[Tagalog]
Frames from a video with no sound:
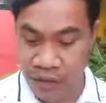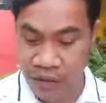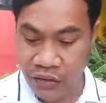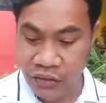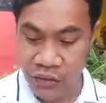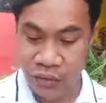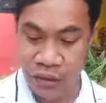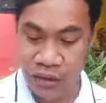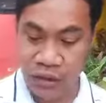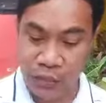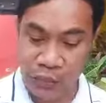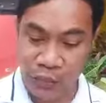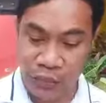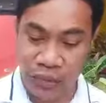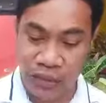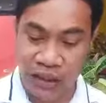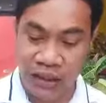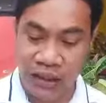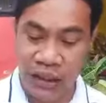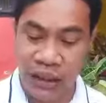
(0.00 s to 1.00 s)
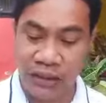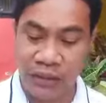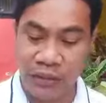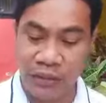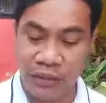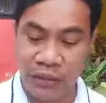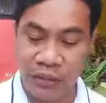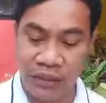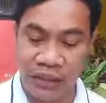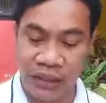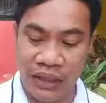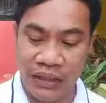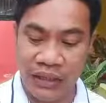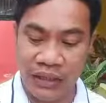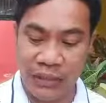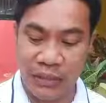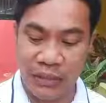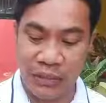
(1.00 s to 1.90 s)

So ano po yung nangyari po? They leave